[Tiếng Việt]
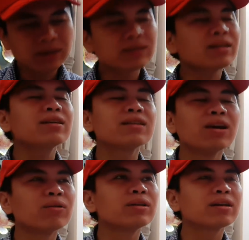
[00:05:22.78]
rất
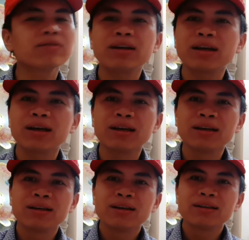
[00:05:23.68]
nhiều những cái vấn đề
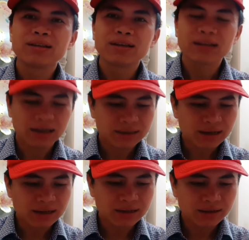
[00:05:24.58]
đặt
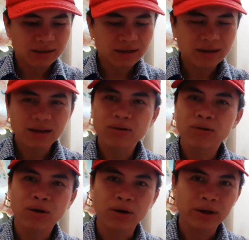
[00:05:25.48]
ra những cái
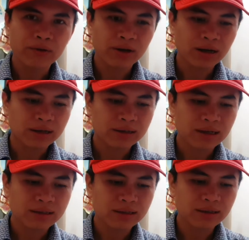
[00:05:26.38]
câu hỏi và đặt
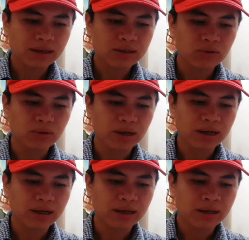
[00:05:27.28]
ra những cái chủ
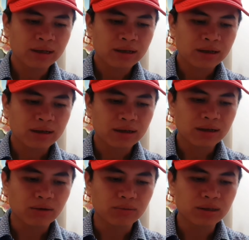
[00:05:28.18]
đề
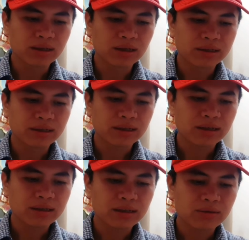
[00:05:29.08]
ờ, cũng như là những
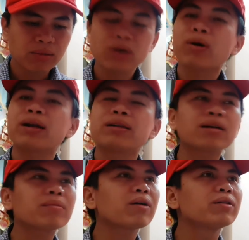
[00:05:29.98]
cái băn khoăn
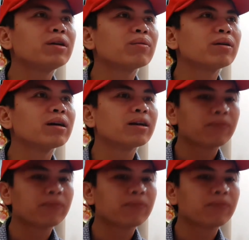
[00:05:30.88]
thắc mắc của nhiều người